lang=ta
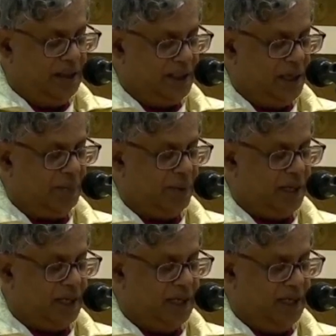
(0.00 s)

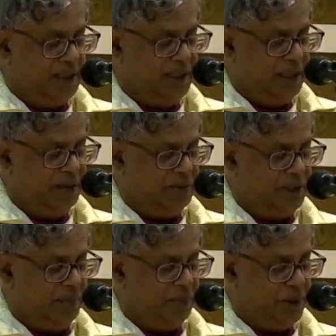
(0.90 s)
சிறப்பாக சீரும்
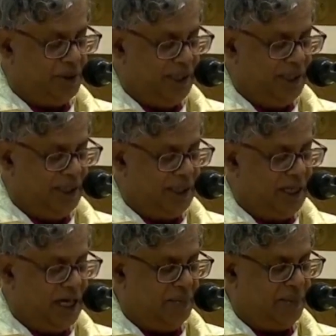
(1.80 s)
சிறப்போடு
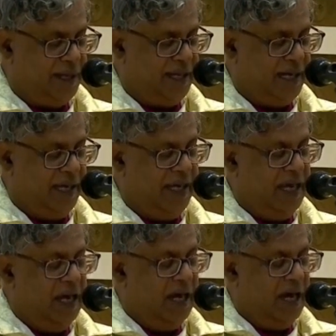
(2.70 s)
செய்திருக்கின்ற பணிகளை
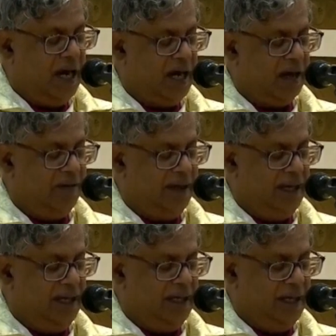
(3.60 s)
ஆகவே
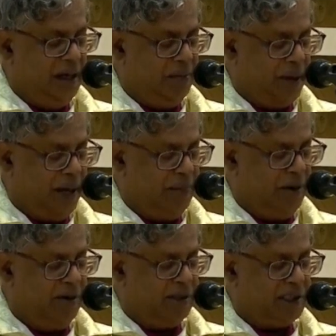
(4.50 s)
நம் மறை
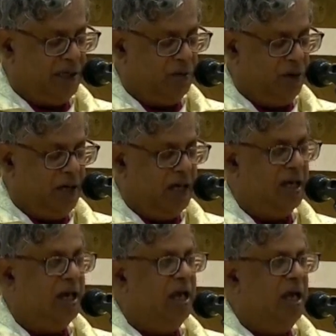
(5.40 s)
மாவட்டத்தில் உள்ள
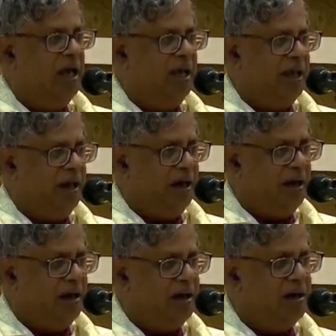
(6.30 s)

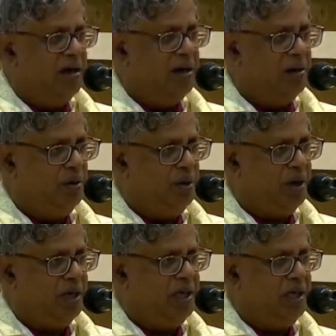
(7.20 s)
எல்லா
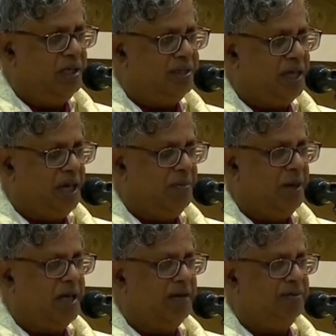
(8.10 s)
குருக்கள்
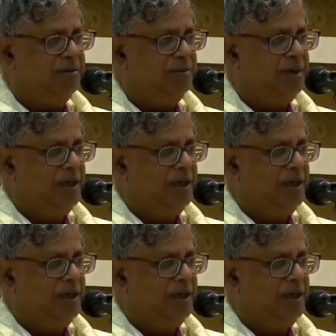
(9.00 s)
சார்பாகவும்